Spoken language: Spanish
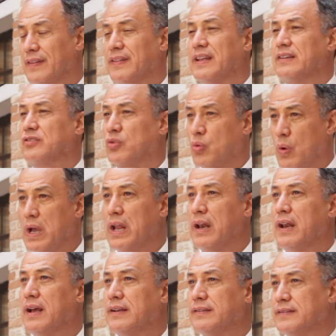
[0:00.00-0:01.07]
de
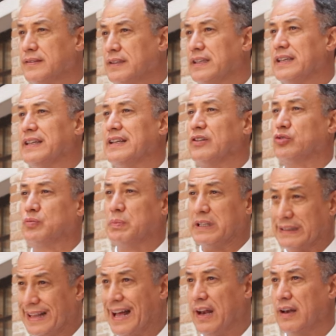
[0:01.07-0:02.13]
escuelas y de
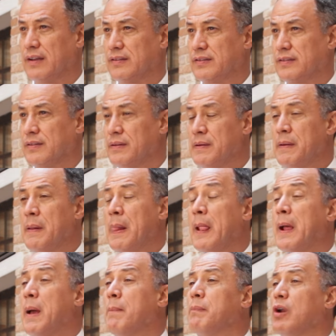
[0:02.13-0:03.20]
hospitales.
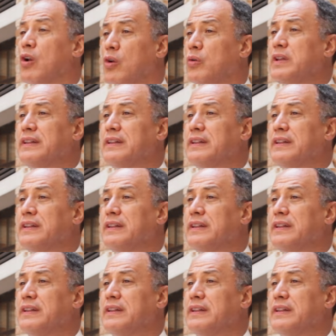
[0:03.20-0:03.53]
Pero lo